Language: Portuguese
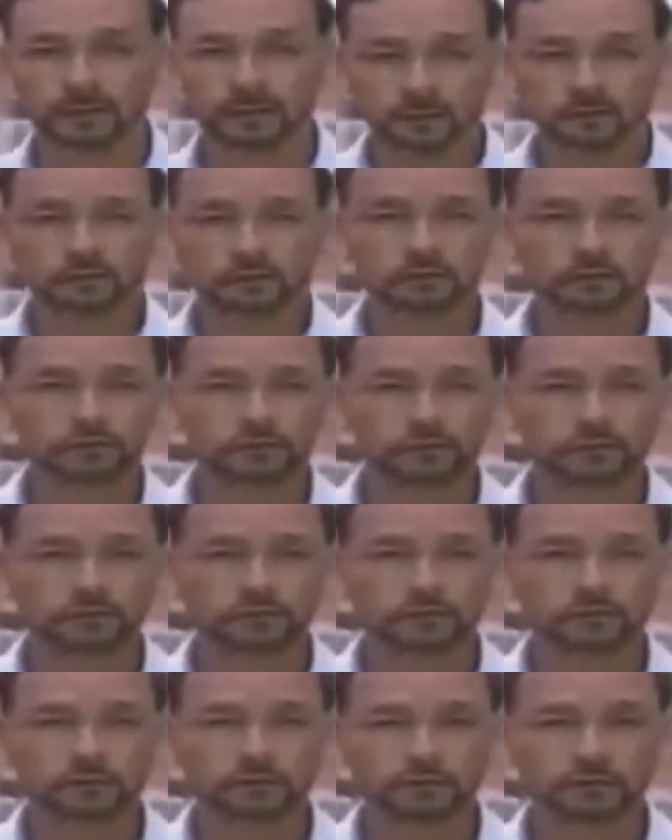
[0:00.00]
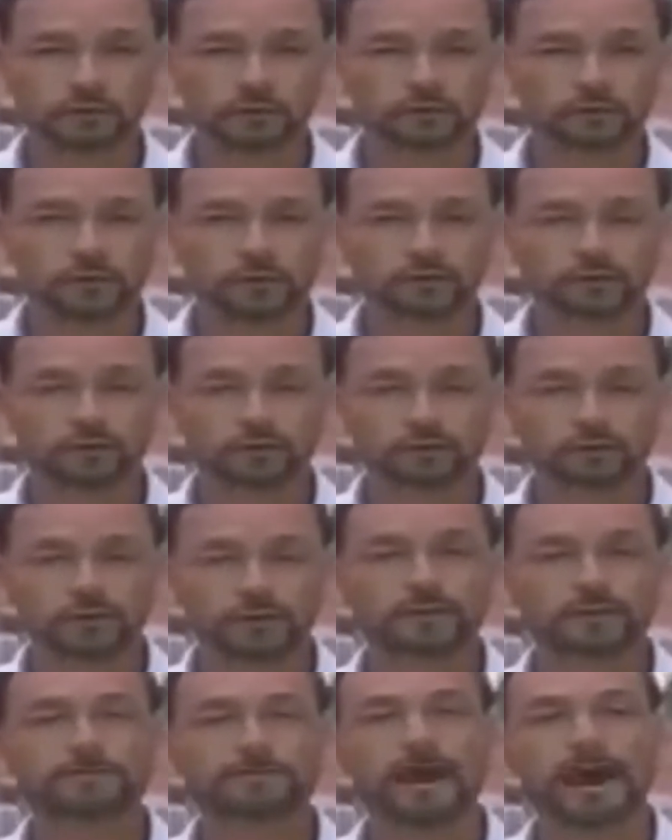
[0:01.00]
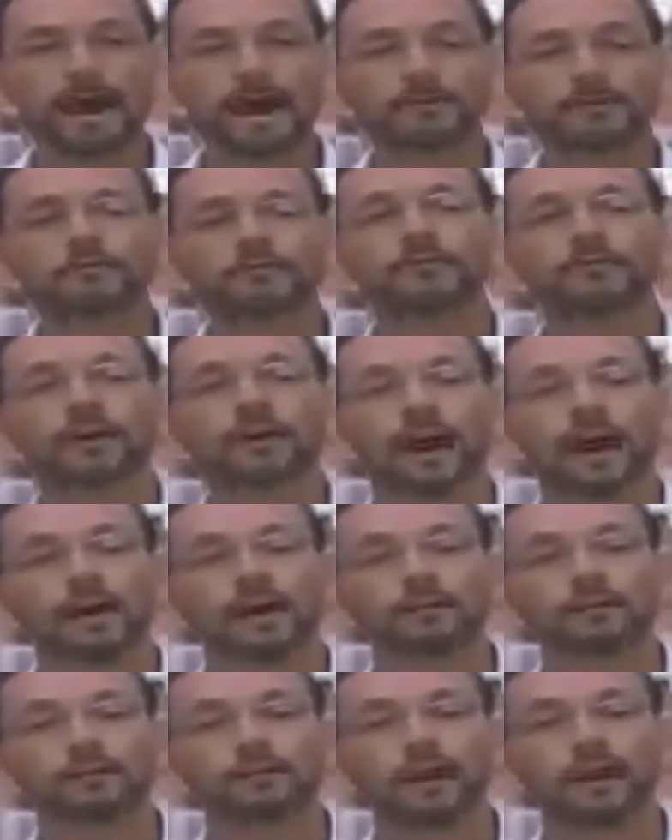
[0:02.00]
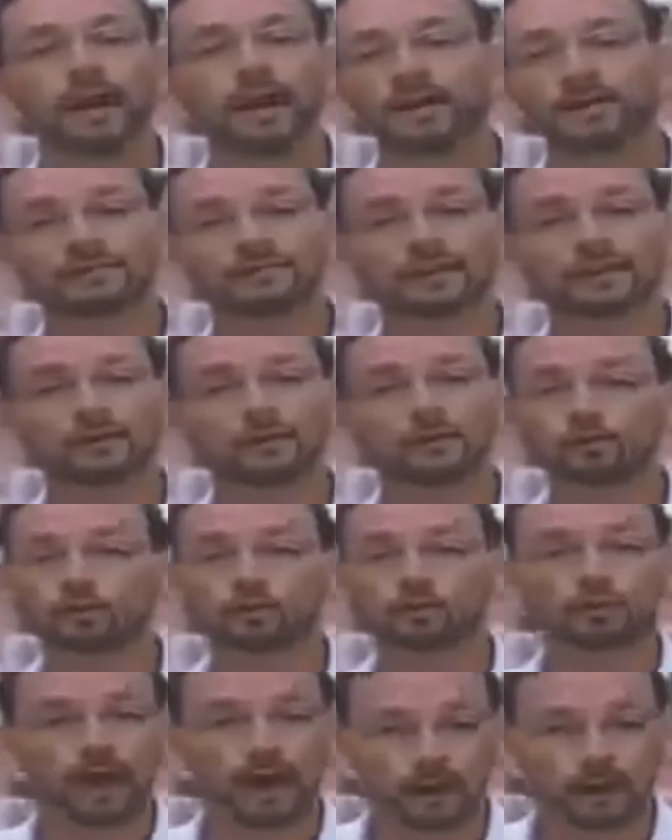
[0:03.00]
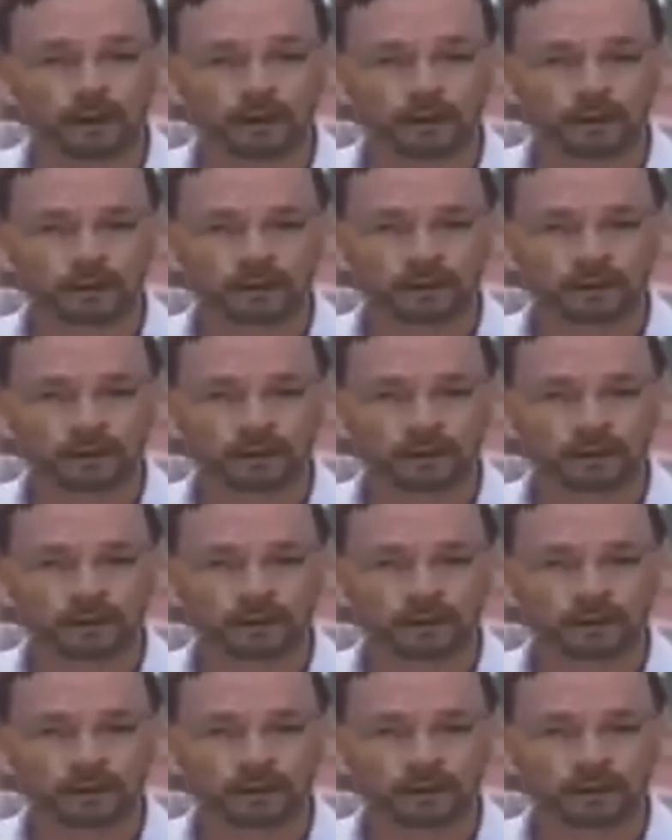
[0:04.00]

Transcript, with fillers: que Justino se viu envolvido em mais um caso extraconjugal.